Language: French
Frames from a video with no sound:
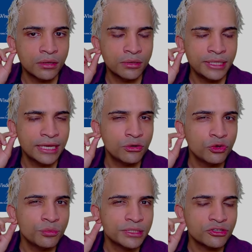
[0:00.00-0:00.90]

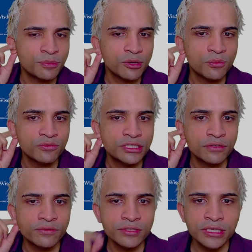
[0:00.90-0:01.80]
earlobe, ça je sais pas comment vous dites en
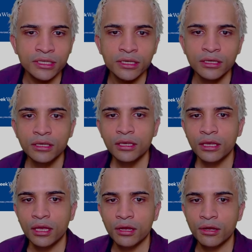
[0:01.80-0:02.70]
français.
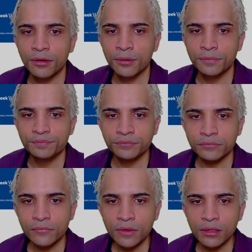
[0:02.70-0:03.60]
Euh,
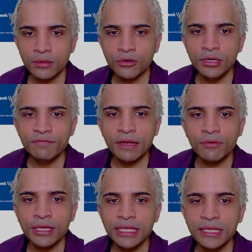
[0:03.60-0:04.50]

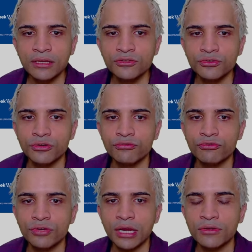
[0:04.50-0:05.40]
cauliflower ear to your
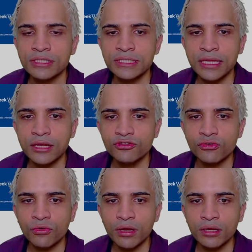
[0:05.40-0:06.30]
rook. Alors ça, je
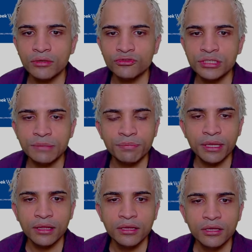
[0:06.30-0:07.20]
crois, je ne sais
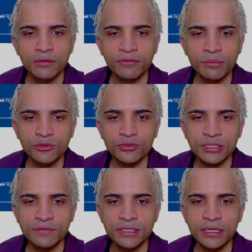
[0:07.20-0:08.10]
pas vraiment ce que
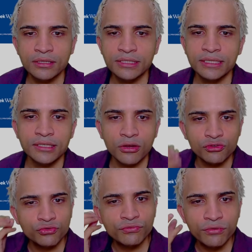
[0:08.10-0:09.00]
ça veut dire, c'est-à-dire un
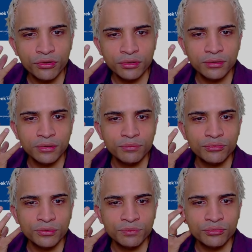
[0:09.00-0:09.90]
chou-fleur euh,
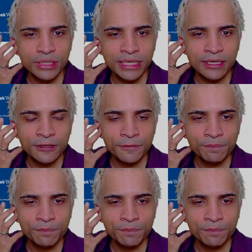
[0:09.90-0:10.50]
pour, pour, les, euh,